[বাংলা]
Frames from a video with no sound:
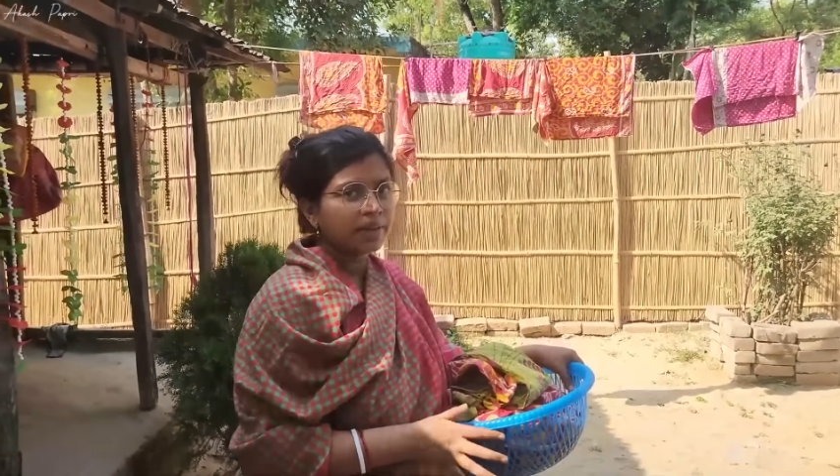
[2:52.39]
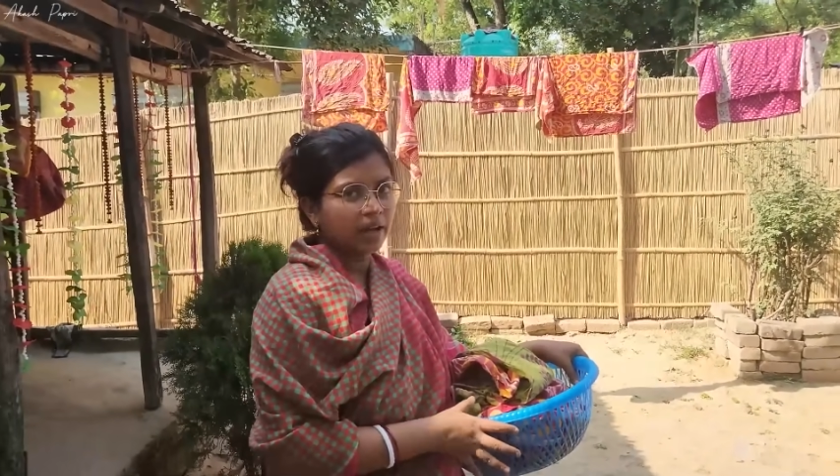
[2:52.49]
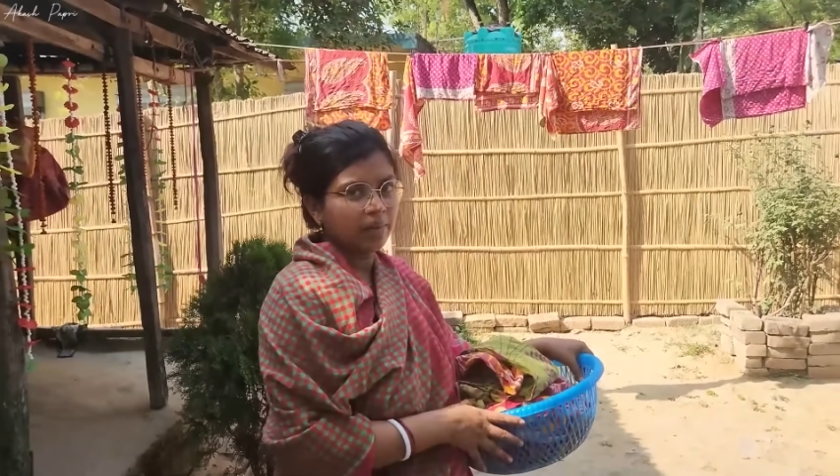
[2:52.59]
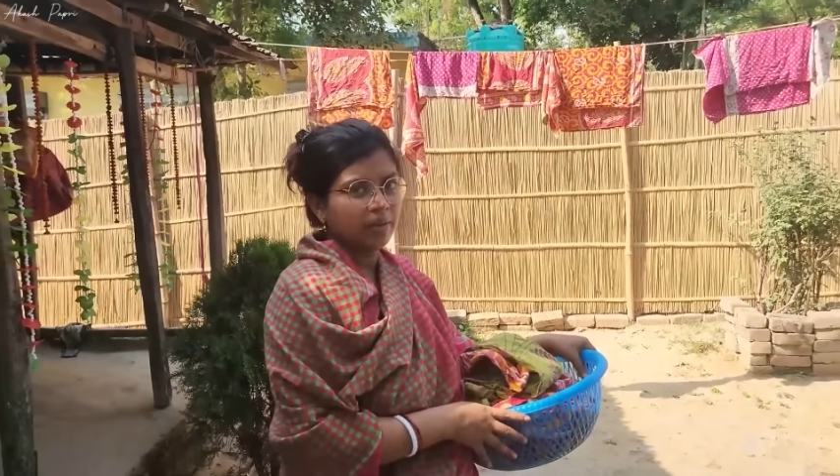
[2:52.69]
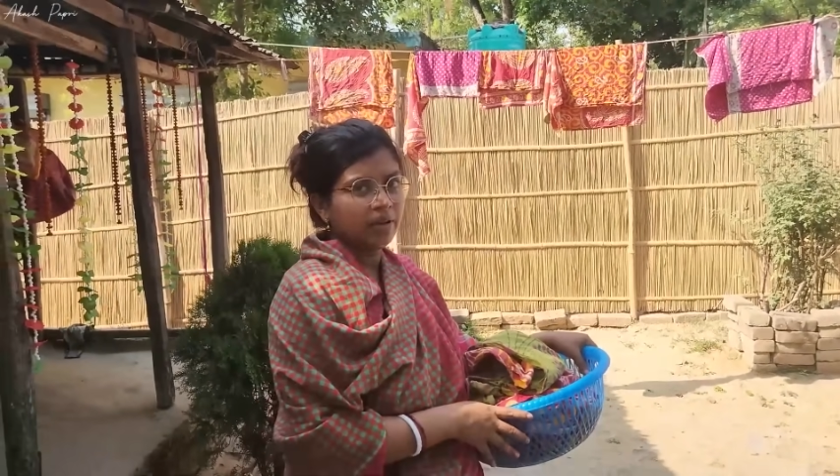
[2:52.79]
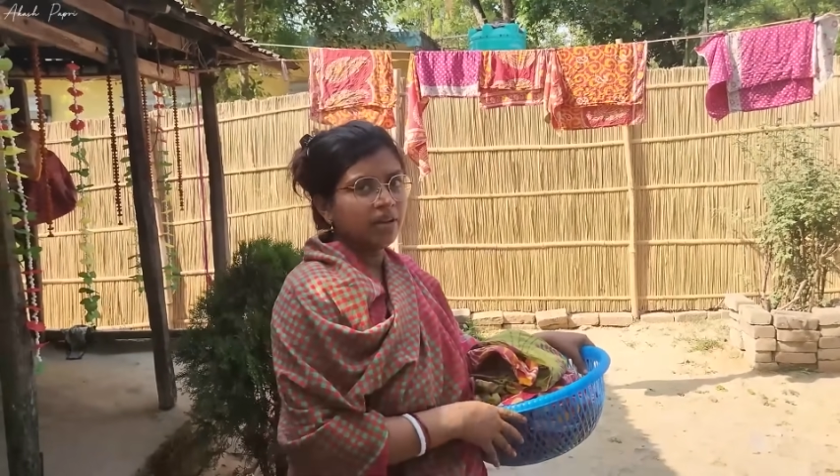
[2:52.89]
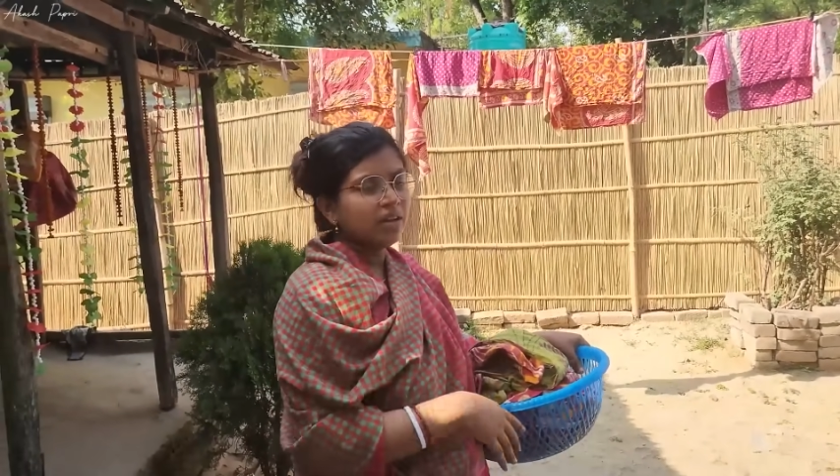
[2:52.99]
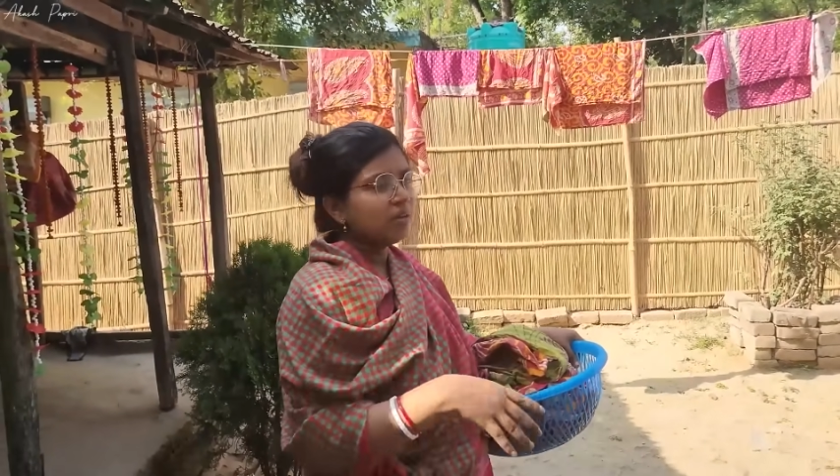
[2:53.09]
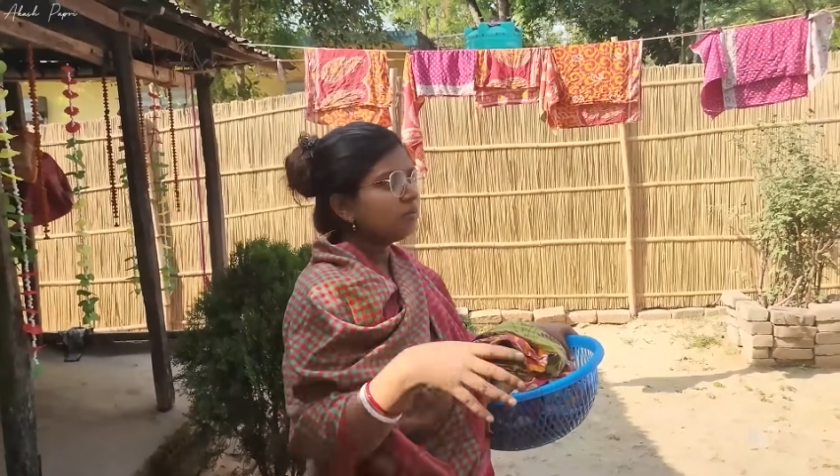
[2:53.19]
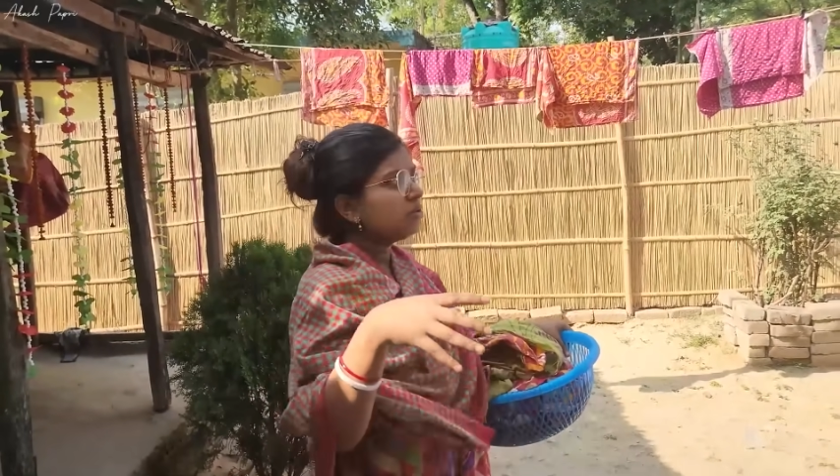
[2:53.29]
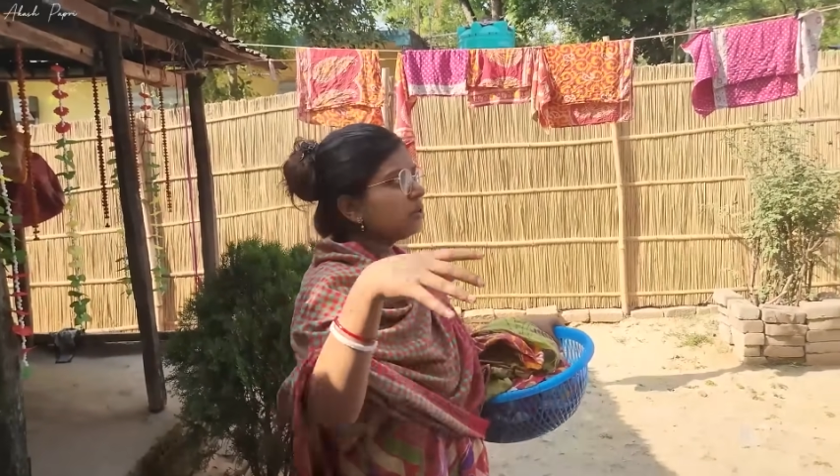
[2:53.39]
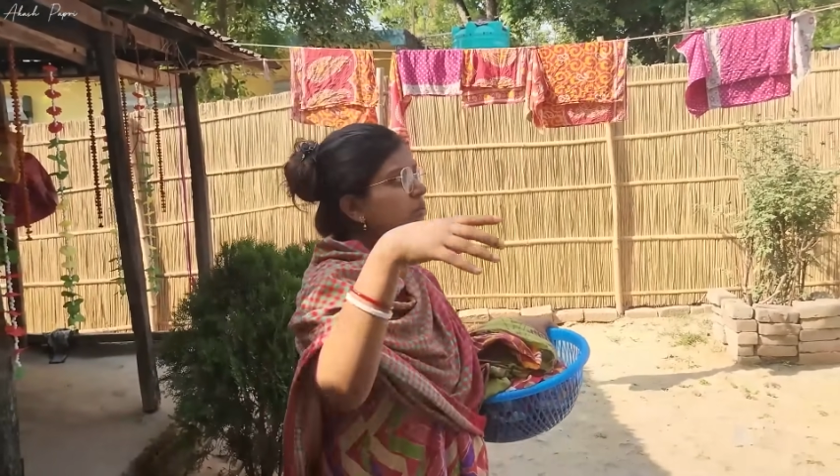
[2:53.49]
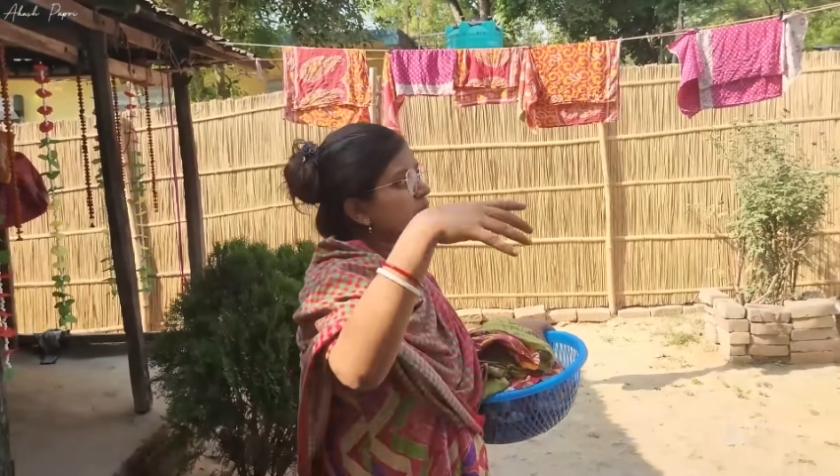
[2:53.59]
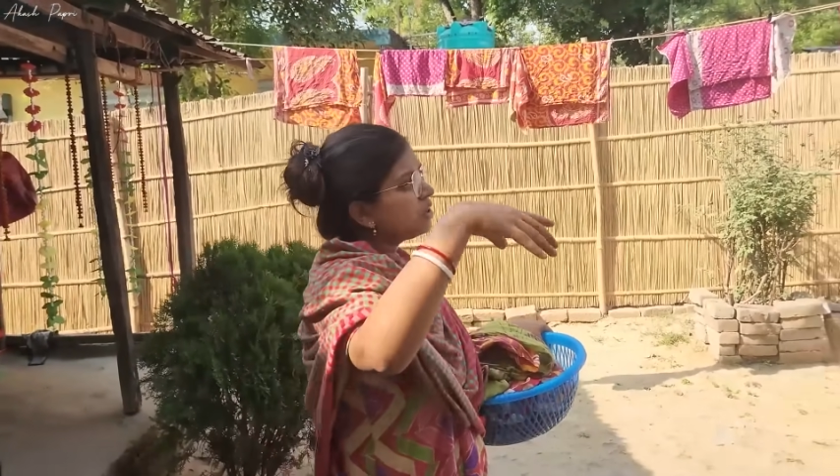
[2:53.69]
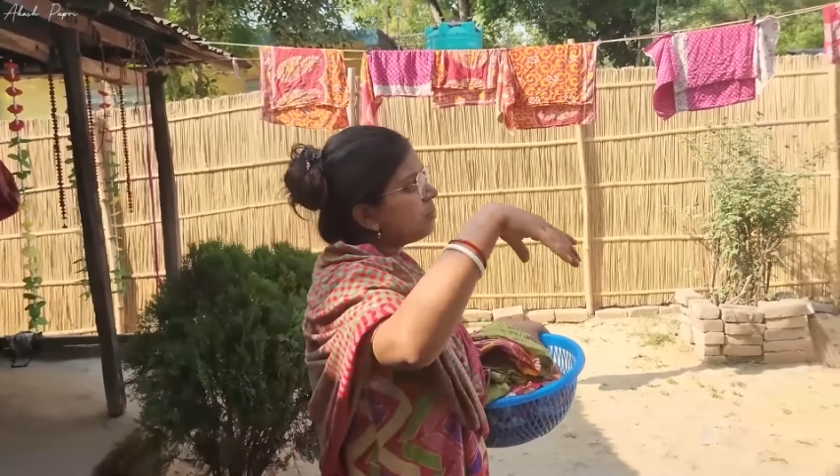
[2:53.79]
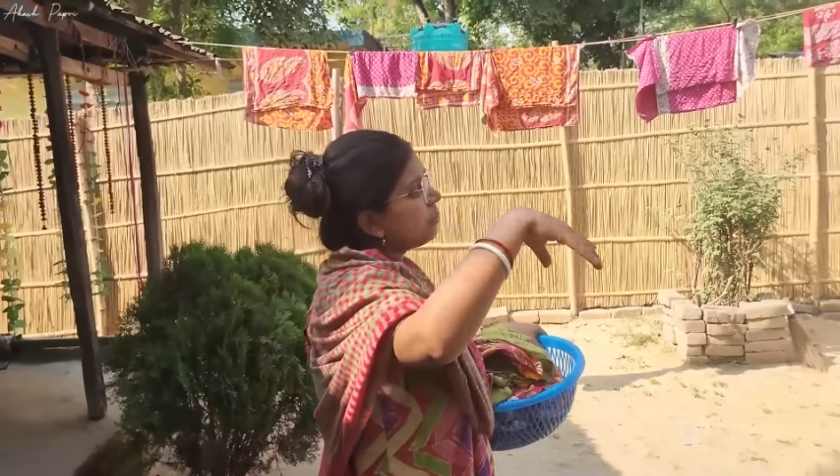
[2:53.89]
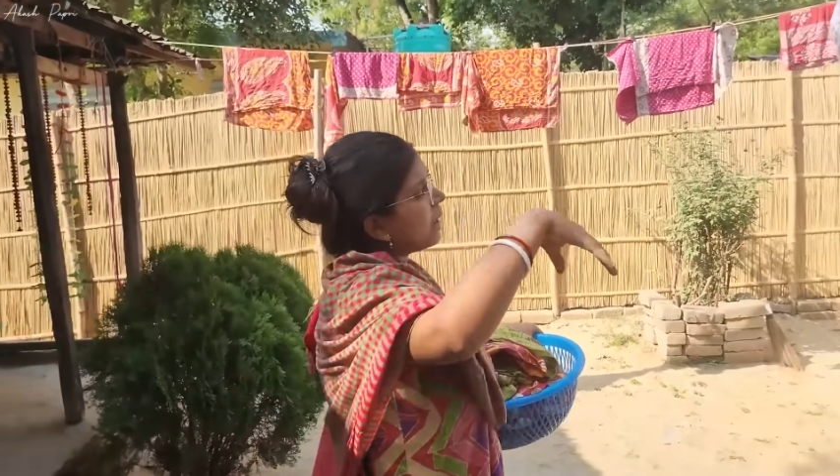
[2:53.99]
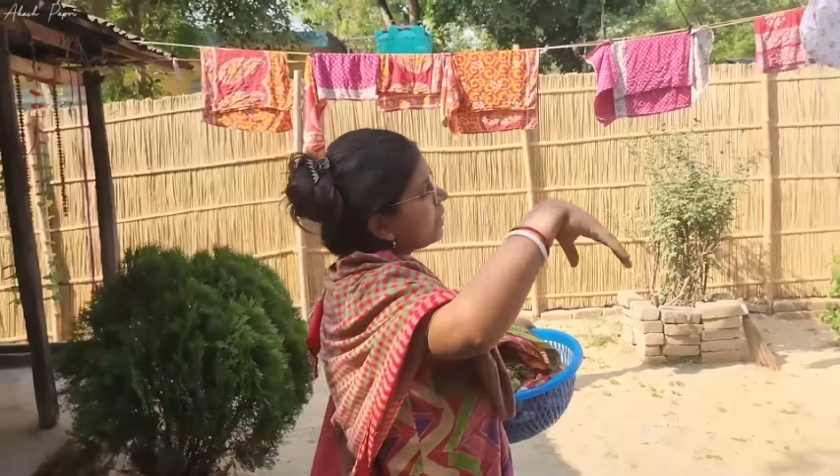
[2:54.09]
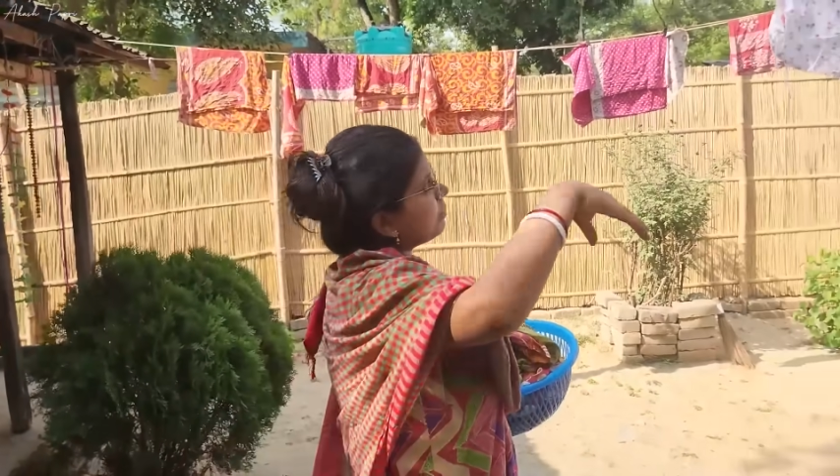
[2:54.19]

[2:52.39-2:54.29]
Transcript: থাকে সেরকম করে পার্ট